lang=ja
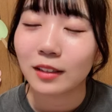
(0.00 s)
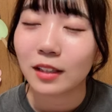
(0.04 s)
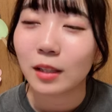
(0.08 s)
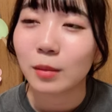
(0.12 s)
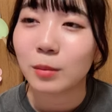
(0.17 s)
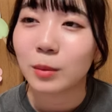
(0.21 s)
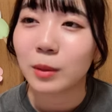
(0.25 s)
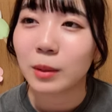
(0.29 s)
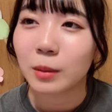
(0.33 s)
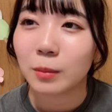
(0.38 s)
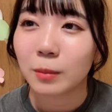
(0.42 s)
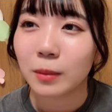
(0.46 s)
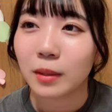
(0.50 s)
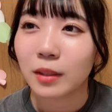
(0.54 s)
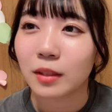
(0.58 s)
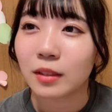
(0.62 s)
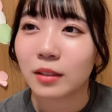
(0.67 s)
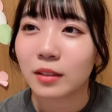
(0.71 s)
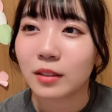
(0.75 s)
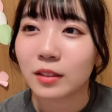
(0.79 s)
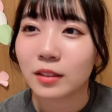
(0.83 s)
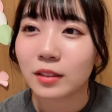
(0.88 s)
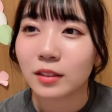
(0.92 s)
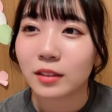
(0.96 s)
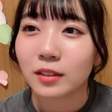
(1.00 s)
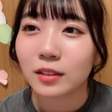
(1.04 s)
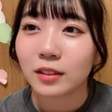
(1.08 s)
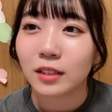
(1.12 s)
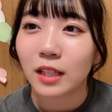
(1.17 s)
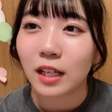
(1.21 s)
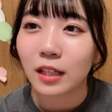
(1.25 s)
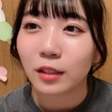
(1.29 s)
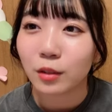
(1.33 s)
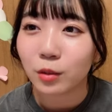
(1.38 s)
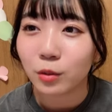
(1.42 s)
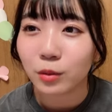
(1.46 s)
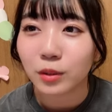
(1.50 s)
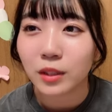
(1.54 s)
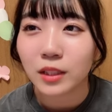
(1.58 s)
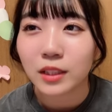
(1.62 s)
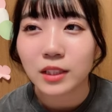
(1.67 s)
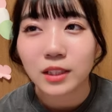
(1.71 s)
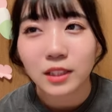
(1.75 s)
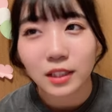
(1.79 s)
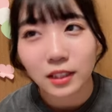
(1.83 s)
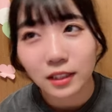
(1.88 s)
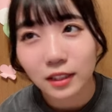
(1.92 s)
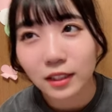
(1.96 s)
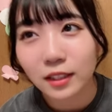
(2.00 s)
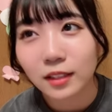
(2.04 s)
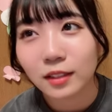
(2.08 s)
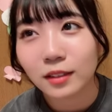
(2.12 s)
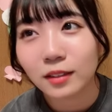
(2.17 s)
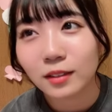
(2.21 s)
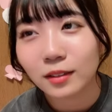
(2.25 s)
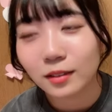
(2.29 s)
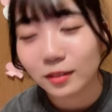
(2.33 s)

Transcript: たたまたま最強でしたね